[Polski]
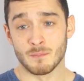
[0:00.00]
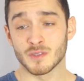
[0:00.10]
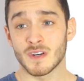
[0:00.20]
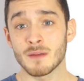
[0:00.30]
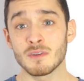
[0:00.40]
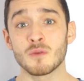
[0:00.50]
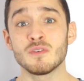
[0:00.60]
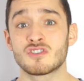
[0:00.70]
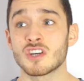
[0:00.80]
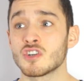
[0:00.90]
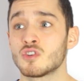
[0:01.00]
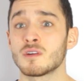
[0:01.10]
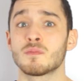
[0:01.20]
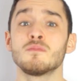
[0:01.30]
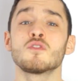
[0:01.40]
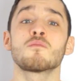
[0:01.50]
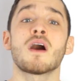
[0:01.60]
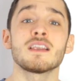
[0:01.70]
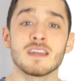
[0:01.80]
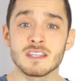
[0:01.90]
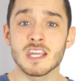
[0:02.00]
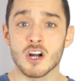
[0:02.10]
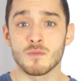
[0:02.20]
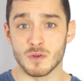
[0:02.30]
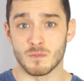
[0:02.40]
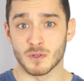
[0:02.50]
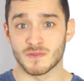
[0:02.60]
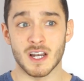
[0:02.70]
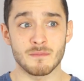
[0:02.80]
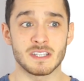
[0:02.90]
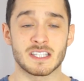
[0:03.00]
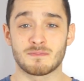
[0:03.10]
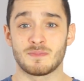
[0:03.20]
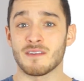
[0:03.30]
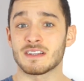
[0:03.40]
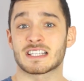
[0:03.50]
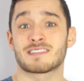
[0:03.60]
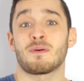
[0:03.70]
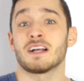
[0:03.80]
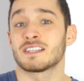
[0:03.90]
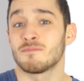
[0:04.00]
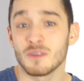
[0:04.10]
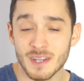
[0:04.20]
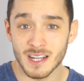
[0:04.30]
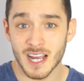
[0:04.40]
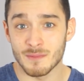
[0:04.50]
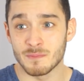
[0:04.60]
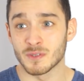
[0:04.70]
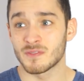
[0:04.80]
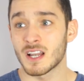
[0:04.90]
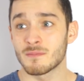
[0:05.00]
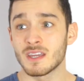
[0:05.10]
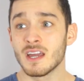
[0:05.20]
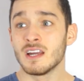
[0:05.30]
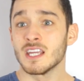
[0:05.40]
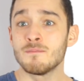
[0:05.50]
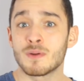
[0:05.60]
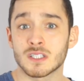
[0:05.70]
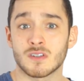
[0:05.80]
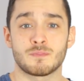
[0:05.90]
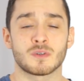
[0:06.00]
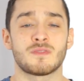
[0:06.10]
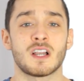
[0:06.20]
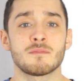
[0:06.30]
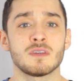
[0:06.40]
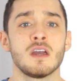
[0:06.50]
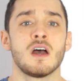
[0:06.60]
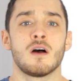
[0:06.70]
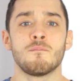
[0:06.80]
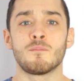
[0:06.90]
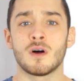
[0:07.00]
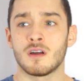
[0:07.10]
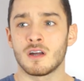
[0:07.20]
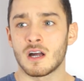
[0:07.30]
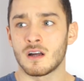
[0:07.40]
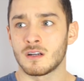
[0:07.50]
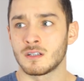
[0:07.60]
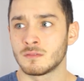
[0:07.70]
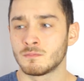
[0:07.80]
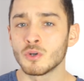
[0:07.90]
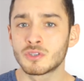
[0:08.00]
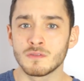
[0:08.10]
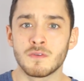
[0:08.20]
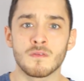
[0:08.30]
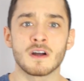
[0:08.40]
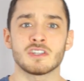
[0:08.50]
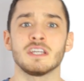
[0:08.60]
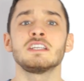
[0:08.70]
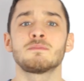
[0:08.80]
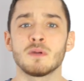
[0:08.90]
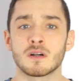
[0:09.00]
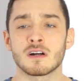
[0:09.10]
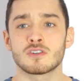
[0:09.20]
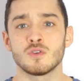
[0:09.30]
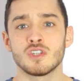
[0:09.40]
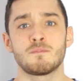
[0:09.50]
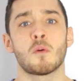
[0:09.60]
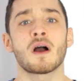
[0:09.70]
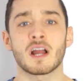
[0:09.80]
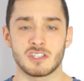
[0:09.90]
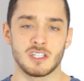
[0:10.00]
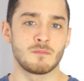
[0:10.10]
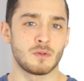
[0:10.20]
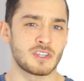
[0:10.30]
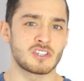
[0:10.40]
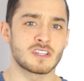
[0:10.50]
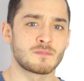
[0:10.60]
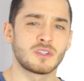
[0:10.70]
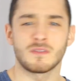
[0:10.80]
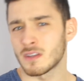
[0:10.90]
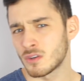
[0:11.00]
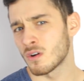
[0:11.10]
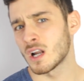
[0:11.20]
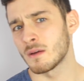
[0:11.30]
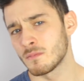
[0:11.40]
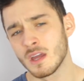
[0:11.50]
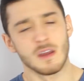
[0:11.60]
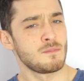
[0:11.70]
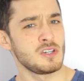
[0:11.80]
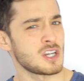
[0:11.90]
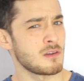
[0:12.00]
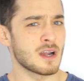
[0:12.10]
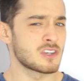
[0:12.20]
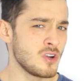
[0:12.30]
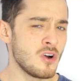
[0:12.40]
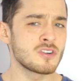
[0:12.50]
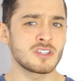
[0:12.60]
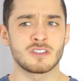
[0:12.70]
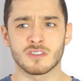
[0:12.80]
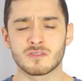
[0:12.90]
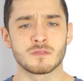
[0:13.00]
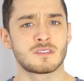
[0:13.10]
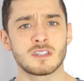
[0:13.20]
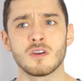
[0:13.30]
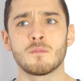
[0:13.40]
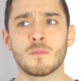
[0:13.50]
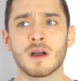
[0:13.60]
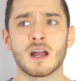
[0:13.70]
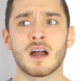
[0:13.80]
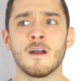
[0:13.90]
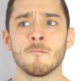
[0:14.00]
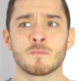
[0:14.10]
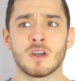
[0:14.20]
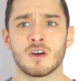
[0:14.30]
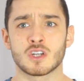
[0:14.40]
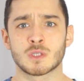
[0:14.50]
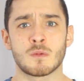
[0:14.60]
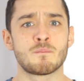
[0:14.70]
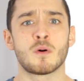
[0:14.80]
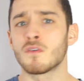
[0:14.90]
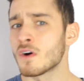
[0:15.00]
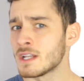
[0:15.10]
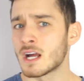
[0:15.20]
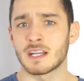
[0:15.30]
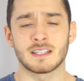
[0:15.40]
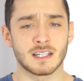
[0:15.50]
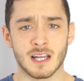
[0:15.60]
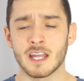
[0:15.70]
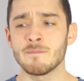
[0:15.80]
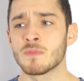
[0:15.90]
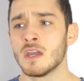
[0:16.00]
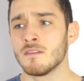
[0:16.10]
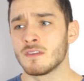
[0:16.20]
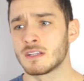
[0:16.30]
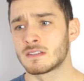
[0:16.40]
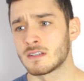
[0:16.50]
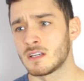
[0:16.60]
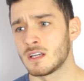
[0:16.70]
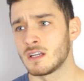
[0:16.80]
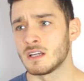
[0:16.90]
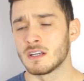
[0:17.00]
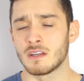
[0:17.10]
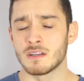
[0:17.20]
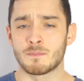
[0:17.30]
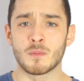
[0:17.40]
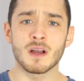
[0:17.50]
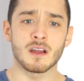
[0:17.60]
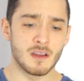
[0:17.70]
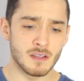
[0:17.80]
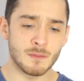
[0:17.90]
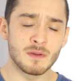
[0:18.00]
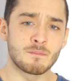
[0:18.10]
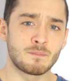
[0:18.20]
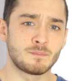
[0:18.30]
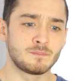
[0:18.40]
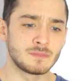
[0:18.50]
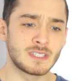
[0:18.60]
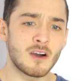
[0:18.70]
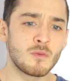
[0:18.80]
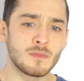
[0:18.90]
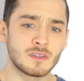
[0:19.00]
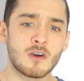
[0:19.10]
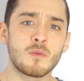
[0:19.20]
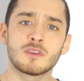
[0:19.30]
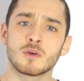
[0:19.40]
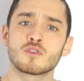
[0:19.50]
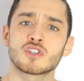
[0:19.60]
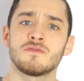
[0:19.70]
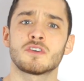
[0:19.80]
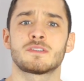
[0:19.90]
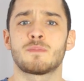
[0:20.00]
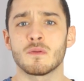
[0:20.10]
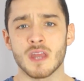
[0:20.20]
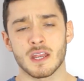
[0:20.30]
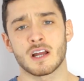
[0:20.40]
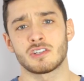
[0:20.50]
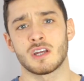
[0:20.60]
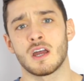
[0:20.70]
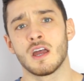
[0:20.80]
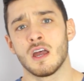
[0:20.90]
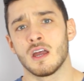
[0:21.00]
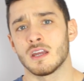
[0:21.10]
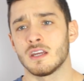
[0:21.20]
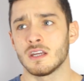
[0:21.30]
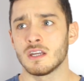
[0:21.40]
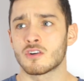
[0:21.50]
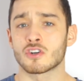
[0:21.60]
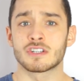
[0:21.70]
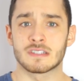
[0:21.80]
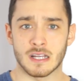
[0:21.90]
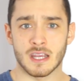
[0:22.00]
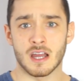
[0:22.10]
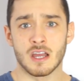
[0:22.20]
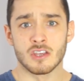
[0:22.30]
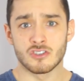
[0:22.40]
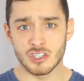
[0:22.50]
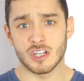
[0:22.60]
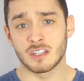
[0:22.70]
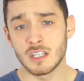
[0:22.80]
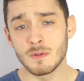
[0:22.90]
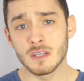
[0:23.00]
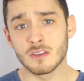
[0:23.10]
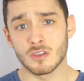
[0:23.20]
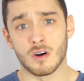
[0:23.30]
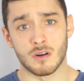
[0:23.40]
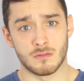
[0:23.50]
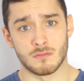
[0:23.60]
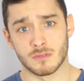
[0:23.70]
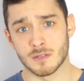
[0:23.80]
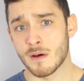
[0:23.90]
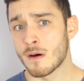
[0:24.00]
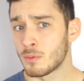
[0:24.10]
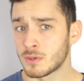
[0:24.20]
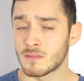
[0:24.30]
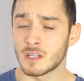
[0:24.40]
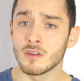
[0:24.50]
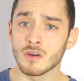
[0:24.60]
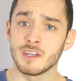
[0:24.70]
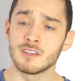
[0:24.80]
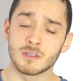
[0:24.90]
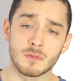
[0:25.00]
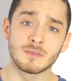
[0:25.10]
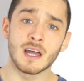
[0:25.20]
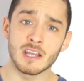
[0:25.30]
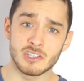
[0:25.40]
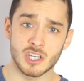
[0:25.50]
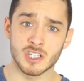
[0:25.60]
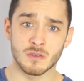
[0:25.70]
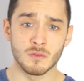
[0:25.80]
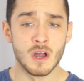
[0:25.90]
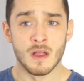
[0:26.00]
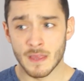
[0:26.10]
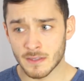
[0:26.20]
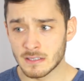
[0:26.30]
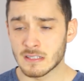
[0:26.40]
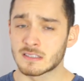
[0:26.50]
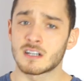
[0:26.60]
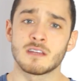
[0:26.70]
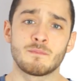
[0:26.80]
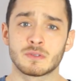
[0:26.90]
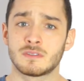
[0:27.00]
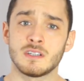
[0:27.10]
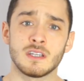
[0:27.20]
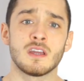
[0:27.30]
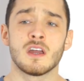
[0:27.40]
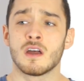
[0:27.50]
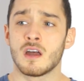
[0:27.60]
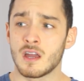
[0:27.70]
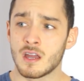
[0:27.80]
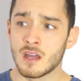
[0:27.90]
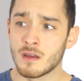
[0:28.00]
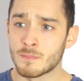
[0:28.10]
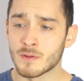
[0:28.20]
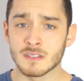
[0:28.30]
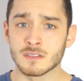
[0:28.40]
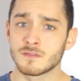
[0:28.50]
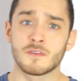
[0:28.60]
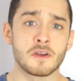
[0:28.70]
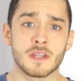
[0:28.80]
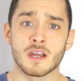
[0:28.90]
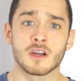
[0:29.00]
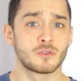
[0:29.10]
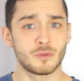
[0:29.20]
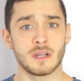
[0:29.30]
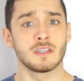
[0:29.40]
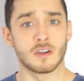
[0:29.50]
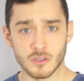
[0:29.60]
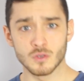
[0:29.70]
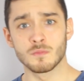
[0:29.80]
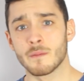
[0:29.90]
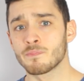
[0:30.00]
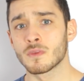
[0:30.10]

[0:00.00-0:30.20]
Pozwala mi robić rzeczy, których bym normalnie nie robił. Pozwala mi nawet spać z molderkami, pozwala mi imprezować, pozwala mi e, e, motywować, inspirować ludzi, pomagać innym, bo też jest motywatorem, pisze chyba książki, coś w tym stylu, pomaga e, osobom po wojnach i tak dalej. Więc e, pomaga, jakby dał, dało mi to możliwość spełniania się i, i korzystania z życia. Gdyby nie to, że mam amputowane nogi, to bym dalej siedział na tej zastranej pustyni, e, prowadząc wojnę, której nie rozumiem.